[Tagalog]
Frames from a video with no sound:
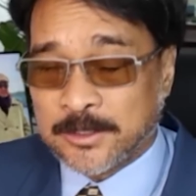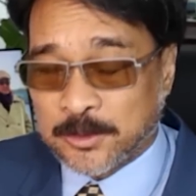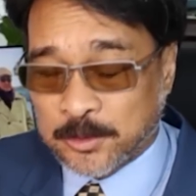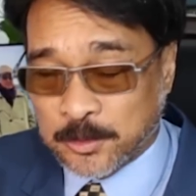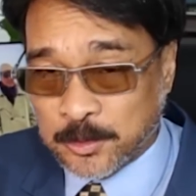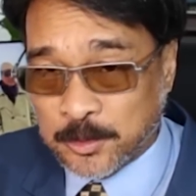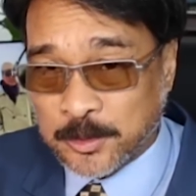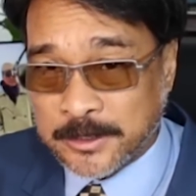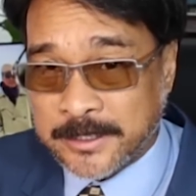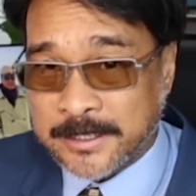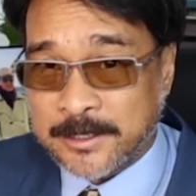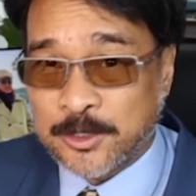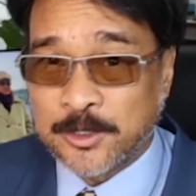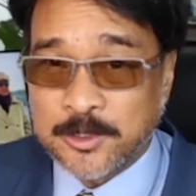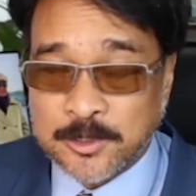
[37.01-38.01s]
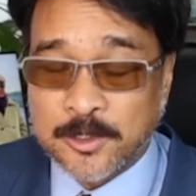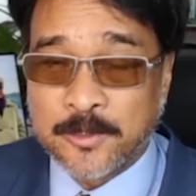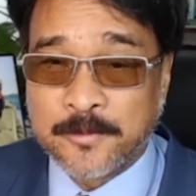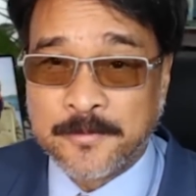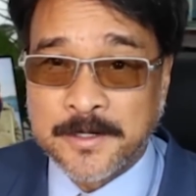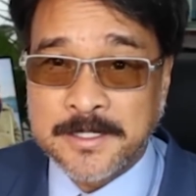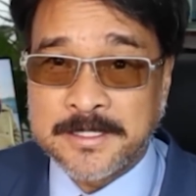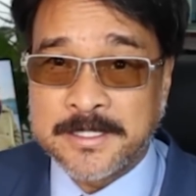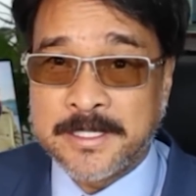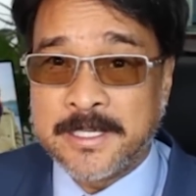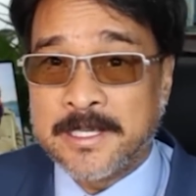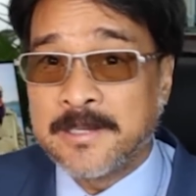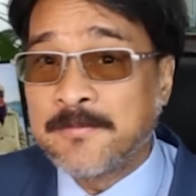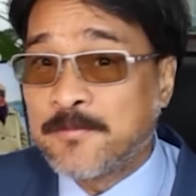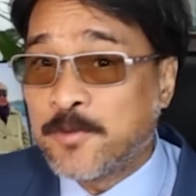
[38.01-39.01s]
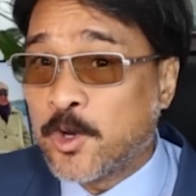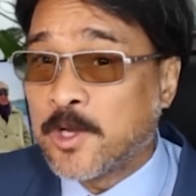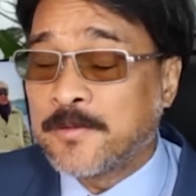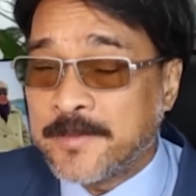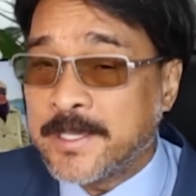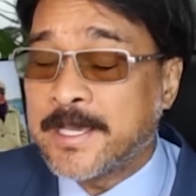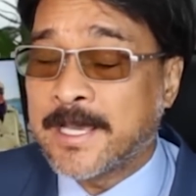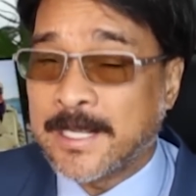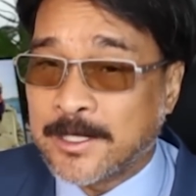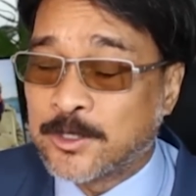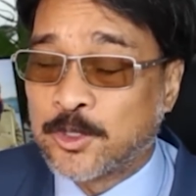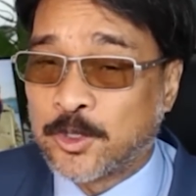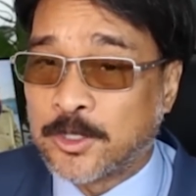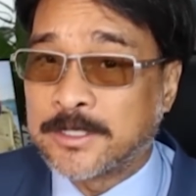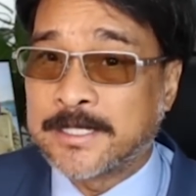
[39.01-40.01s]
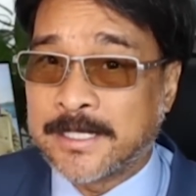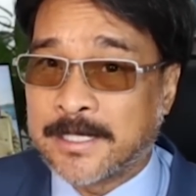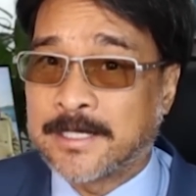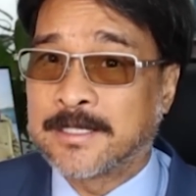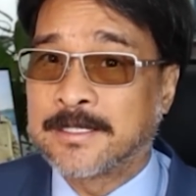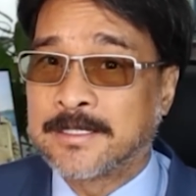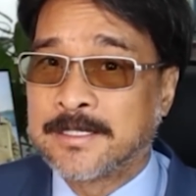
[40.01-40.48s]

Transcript: to the controversy involving her daughter